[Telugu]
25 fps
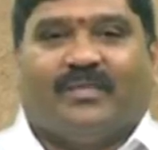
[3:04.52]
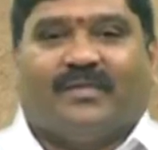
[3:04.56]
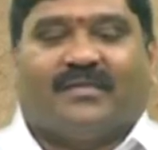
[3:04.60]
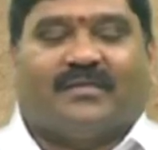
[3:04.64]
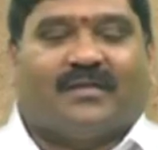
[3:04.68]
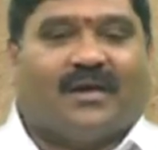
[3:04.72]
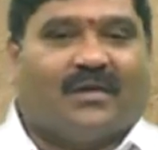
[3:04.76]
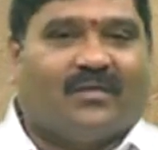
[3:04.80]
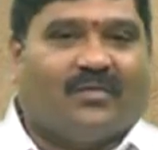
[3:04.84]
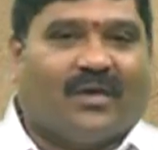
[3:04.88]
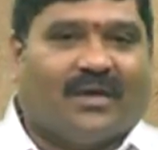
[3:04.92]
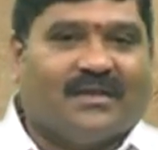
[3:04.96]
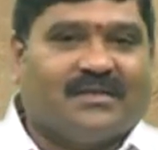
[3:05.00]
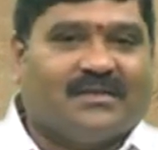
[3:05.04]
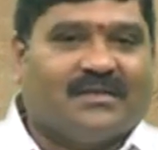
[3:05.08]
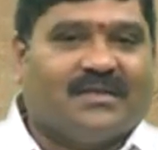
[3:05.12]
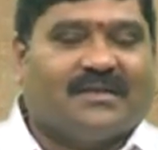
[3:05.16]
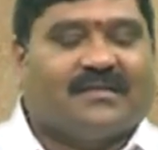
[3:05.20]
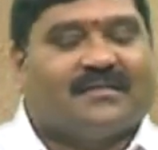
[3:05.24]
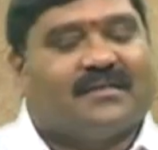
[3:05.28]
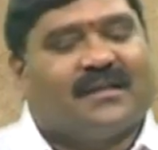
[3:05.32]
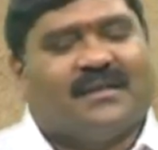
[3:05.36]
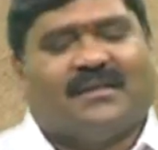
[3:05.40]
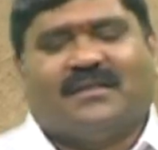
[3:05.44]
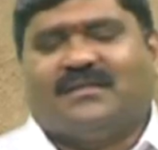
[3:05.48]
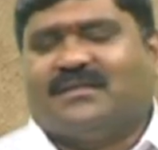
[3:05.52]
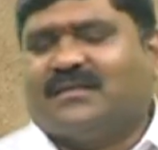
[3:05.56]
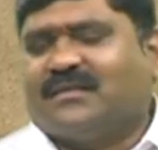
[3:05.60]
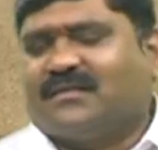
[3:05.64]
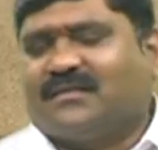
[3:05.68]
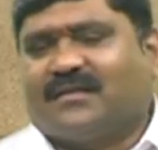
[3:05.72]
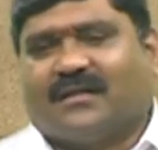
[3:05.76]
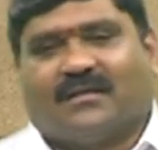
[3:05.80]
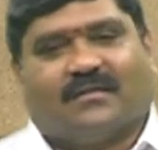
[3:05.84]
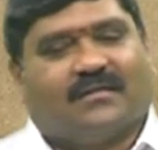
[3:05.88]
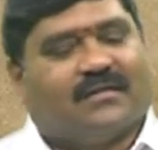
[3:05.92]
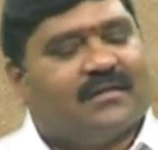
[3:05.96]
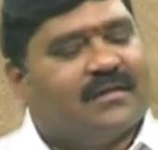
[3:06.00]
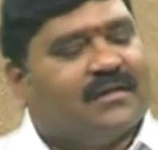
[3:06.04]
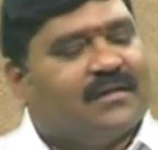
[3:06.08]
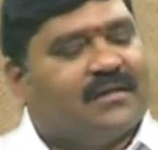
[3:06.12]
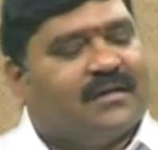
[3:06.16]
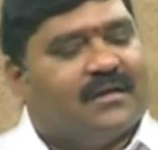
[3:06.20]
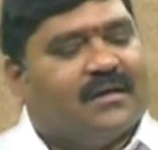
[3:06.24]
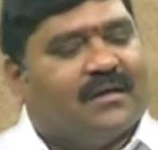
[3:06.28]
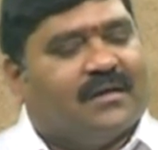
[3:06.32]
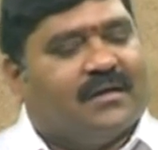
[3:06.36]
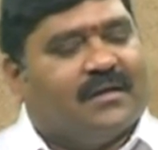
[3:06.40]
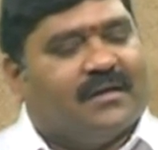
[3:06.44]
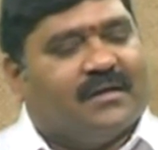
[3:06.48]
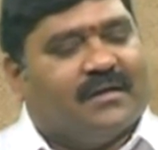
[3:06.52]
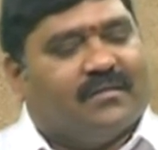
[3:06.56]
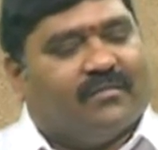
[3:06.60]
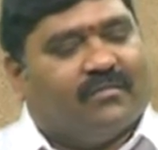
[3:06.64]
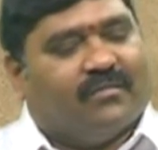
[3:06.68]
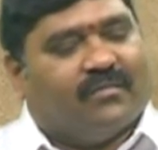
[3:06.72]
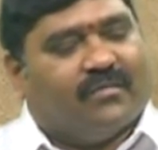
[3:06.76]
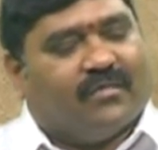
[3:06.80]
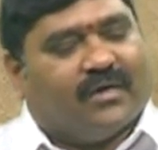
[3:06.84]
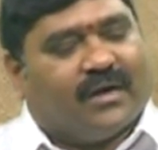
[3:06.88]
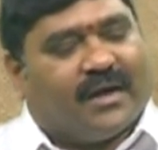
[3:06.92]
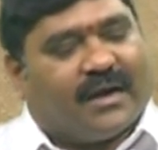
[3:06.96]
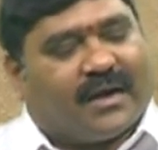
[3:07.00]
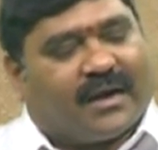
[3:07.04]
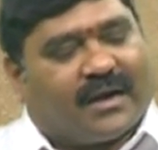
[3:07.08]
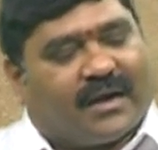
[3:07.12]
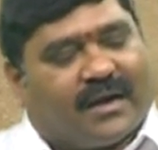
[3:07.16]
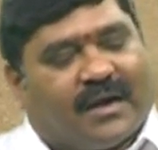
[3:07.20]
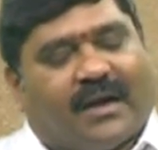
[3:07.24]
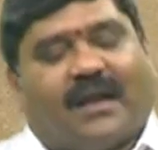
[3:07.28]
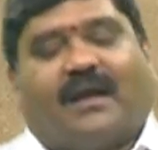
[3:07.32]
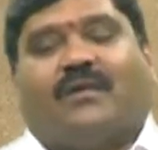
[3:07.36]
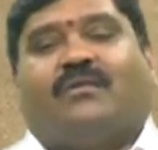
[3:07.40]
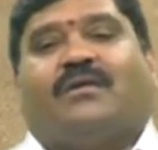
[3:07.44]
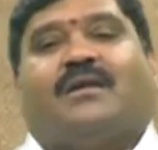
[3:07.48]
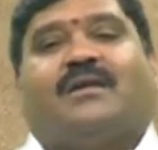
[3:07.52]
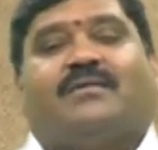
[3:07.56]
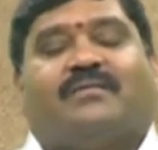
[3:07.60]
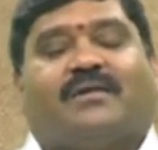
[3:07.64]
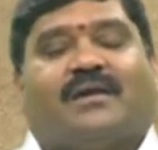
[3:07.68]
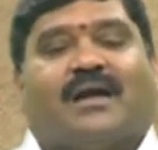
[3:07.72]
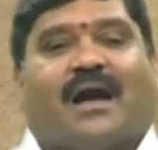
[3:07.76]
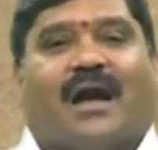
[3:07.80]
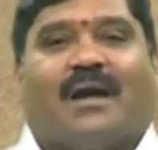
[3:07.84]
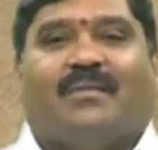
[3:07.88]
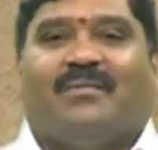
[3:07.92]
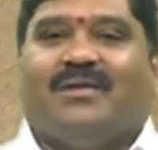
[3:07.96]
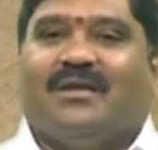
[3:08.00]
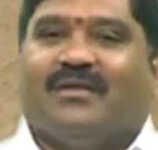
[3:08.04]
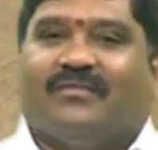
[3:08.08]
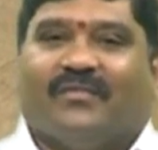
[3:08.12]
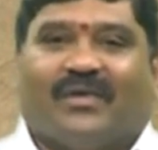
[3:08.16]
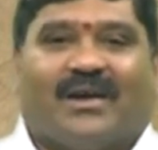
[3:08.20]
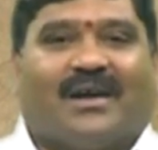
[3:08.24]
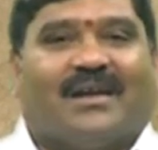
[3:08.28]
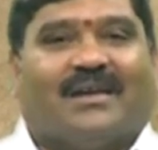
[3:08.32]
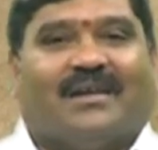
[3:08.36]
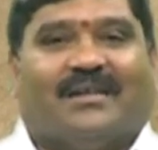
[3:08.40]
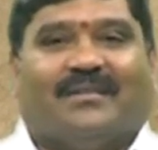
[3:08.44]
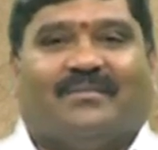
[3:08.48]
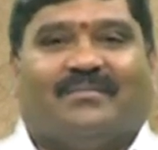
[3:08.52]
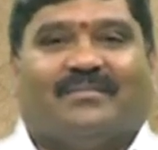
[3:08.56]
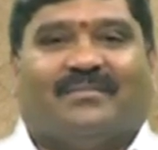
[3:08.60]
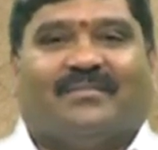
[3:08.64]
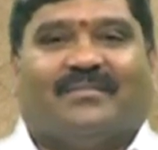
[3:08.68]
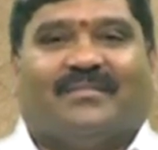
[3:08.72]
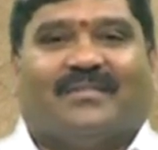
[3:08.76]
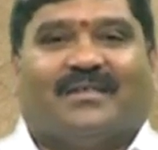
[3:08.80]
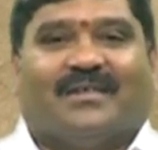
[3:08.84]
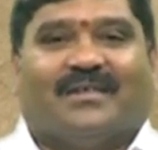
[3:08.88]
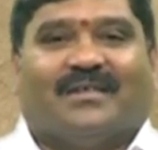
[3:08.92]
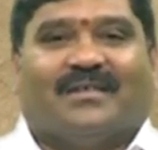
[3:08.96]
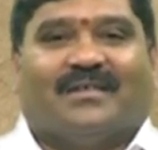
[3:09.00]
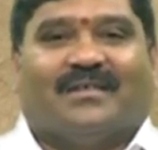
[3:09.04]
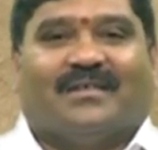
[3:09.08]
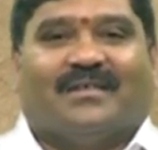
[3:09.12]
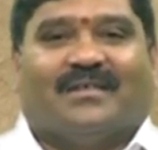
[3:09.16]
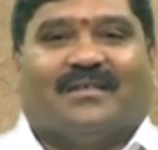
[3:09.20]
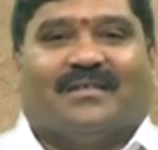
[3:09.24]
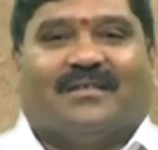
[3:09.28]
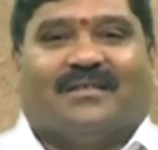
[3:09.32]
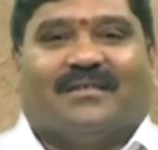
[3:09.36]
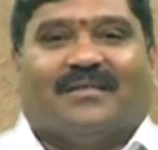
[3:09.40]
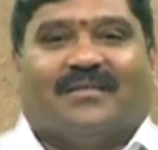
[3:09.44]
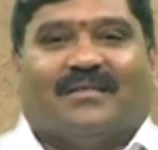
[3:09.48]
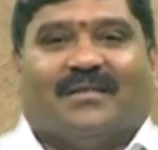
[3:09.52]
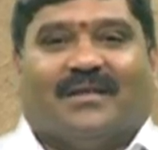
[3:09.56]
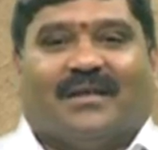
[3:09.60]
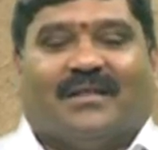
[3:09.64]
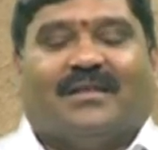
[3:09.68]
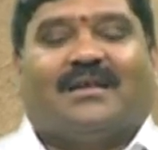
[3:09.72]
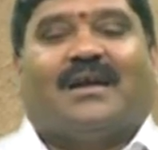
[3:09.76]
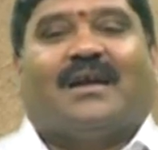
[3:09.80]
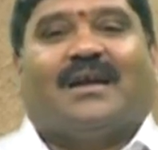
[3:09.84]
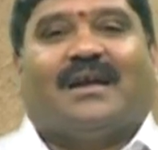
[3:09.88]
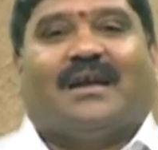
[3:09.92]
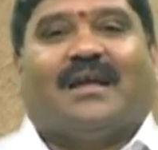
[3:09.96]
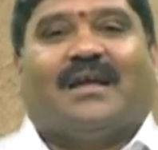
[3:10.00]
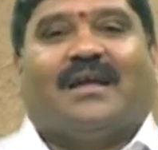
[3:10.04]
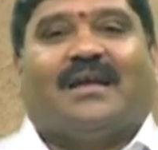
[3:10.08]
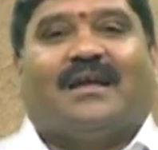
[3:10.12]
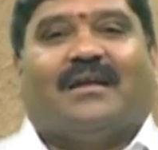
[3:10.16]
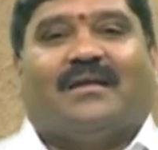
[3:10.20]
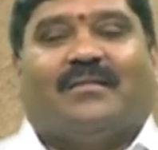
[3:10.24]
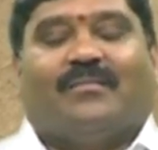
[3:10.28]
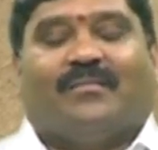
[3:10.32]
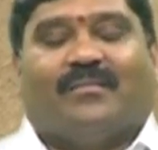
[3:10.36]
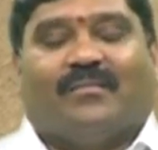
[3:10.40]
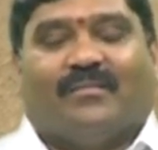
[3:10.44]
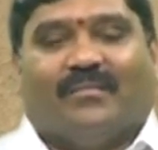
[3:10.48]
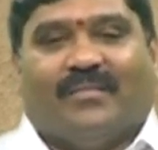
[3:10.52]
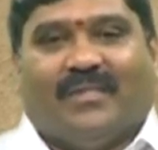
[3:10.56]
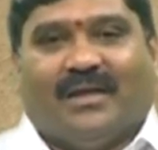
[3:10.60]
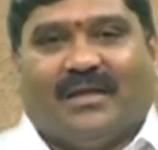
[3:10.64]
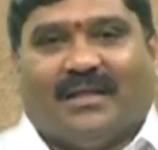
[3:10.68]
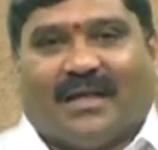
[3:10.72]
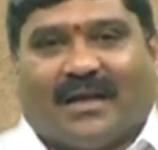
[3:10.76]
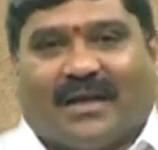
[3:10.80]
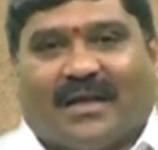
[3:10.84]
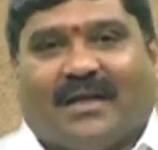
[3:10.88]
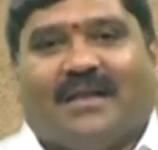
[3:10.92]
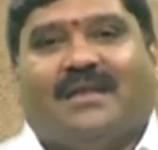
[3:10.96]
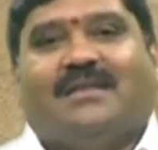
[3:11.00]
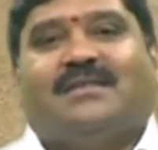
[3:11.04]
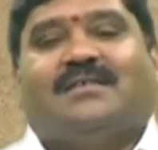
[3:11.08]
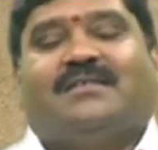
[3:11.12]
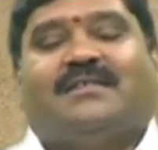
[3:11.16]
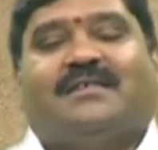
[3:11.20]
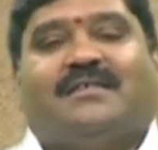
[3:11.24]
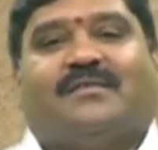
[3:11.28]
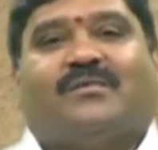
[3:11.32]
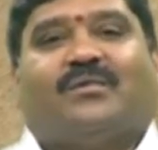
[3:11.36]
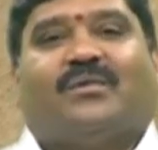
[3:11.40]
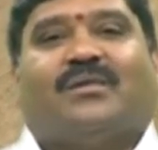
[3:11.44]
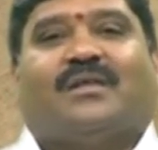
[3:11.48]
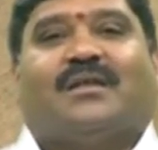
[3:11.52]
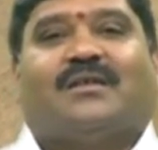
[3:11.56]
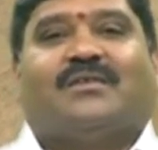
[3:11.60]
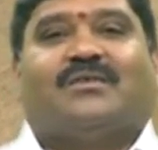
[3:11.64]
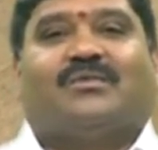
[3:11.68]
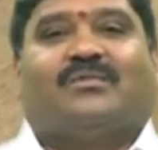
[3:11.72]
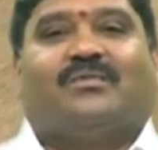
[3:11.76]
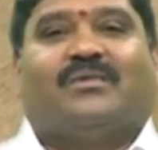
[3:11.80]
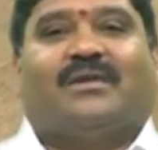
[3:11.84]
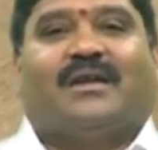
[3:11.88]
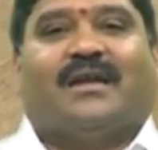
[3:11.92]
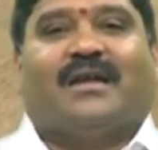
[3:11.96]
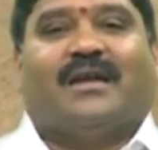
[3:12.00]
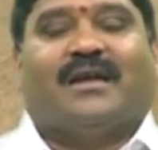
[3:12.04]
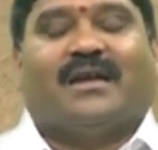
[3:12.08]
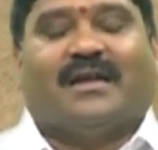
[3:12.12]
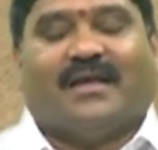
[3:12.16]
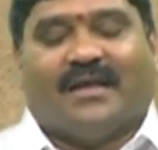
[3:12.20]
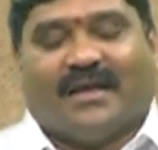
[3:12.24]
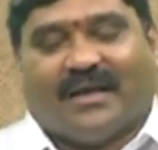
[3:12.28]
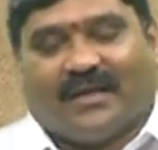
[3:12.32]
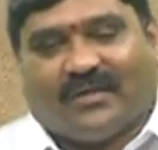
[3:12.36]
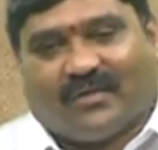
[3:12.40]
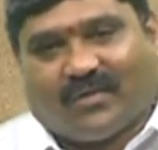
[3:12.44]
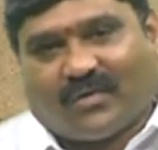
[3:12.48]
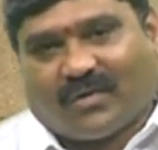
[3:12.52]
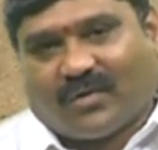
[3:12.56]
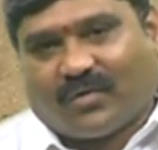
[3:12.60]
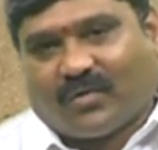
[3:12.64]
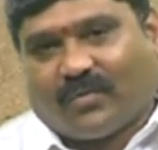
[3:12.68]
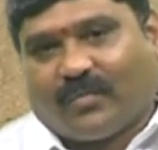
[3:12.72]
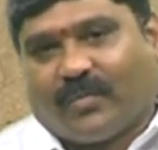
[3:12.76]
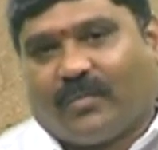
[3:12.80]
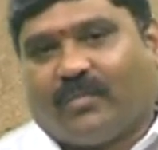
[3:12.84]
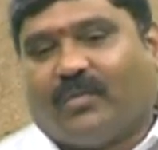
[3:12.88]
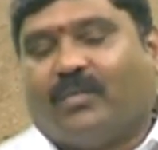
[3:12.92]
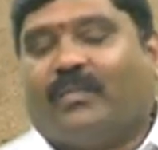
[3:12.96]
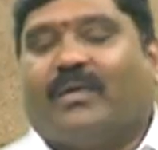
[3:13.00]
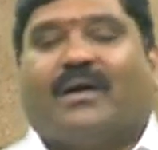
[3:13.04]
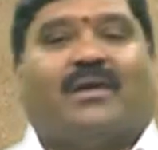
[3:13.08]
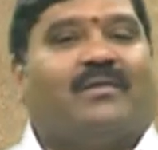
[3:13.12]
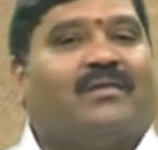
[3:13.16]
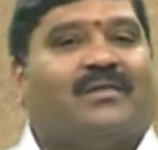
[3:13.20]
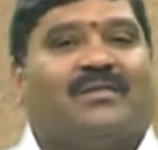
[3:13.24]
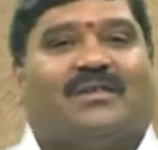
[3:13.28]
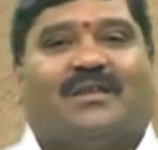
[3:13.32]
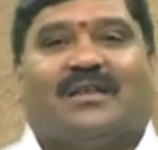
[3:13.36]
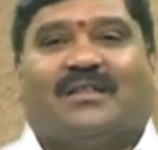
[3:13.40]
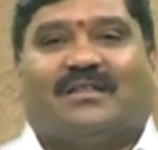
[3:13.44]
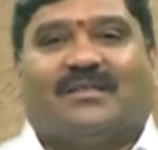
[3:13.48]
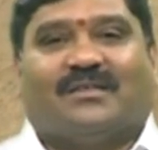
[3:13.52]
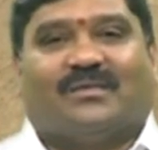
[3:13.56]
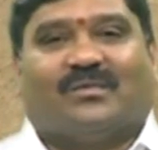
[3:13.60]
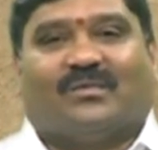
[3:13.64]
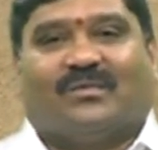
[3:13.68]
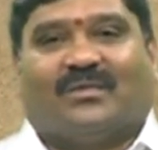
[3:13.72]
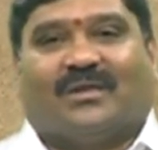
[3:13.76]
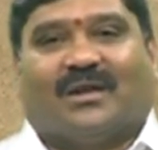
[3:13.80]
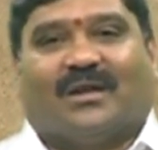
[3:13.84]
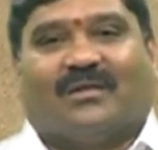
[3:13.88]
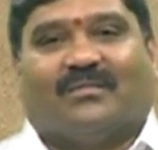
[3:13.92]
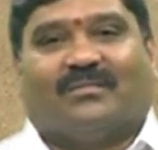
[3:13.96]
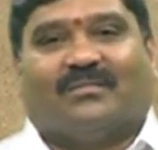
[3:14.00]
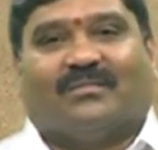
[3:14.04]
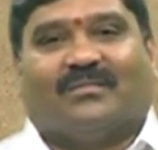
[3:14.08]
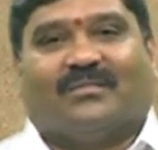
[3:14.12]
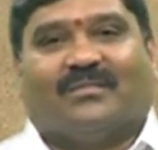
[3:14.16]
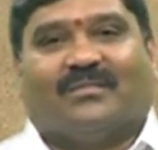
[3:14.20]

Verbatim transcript: ఇప్పిస్తాను అది చేస్తాను ఇది చేస్తాను ఎక్కడా కూడా ఇటువంటి హామీలు ఇవ్వకండి ఎందుకంటే మీ దగ్గర నుంచి తీసుకోదలుచుకుంటే ఏదో ఒక రూపంలో భగవంతుడే తీసుకుంటాడు